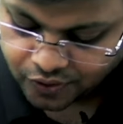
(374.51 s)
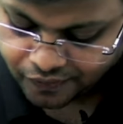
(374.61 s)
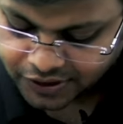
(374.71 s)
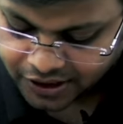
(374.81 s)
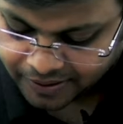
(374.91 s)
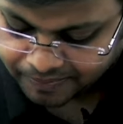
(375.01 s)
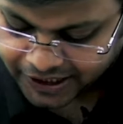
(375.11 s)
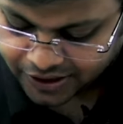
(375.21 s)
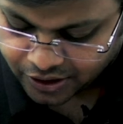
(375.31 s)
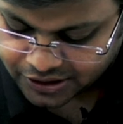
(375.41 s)
सो फॉर द
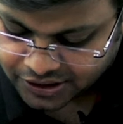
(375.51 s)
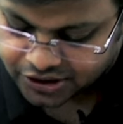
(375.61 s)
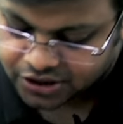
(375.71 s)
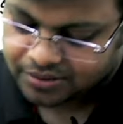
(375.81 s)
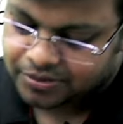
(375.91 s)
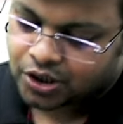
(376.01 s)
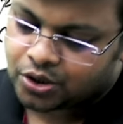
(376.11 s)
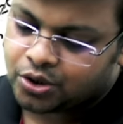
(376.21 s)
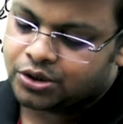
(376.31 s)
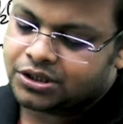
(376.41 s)
कंप्लीट ऑक्सीडेशन ऑफ
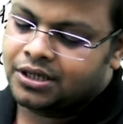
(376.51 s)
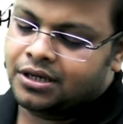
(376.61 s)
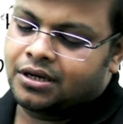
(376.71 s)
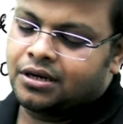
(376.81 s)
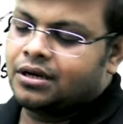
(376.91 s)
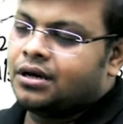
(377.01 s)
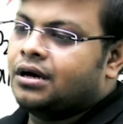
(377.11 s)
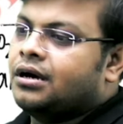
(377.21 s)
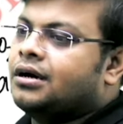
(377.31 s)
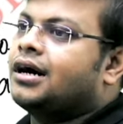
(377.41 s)
ग्लूकोज
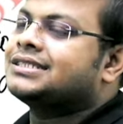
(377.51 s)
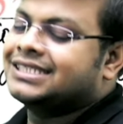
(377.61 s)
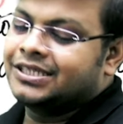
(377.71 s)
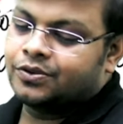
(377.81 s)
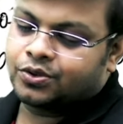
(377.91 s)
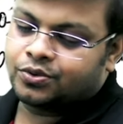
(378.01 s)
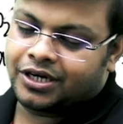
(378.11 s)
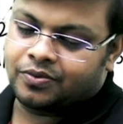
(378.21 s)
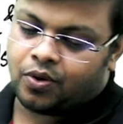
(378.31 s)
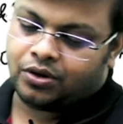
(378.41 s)
सी यू टू
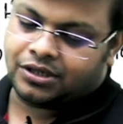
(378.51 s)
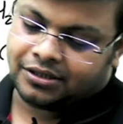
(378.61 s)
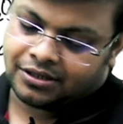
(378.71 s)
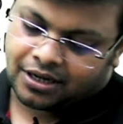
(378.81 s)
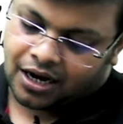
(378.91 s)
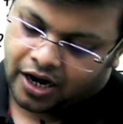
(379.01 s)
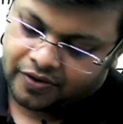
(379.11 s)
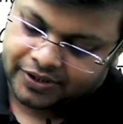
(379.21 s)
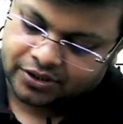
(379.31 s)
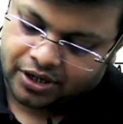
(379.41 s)
एंड वाटर
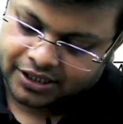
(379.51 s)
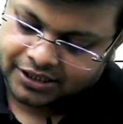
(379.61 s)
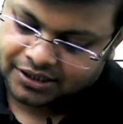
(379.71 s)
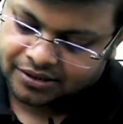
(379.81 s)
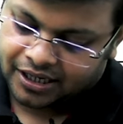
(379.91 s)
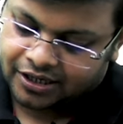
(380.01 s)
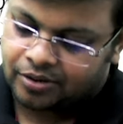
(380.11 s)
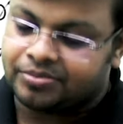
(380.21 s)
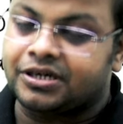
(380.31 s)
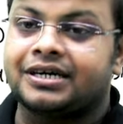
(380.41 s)
हाउ विल द ऑर्गेनाइजन
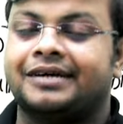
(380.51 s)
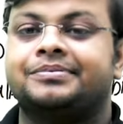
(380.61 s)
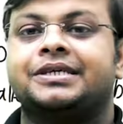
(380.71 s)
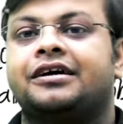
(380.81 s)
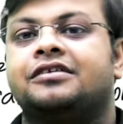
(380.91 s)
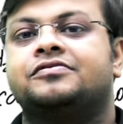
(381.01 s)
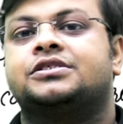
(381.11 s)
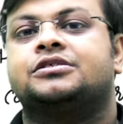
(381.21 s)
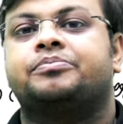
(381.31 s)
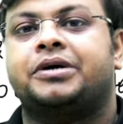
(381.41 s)
अडॉप्ट द क्रैप साइकिल
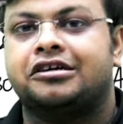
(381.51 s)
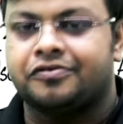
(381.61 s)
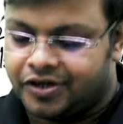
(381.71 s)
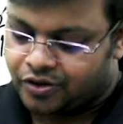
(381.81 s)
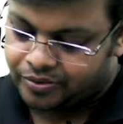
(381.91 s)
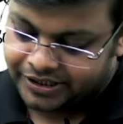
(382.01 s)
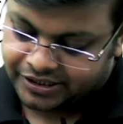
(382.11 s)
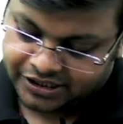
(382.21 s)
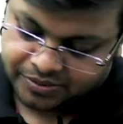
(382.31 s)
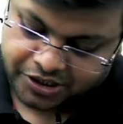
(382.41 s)
विच इज अ पार्ट ऑफ एरोबिक
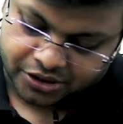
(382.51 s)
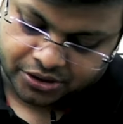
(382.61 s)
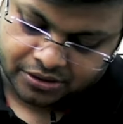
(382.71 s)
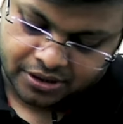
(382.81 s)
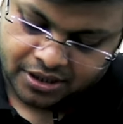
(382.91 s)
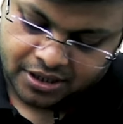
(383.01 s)
रेस्पिरेशन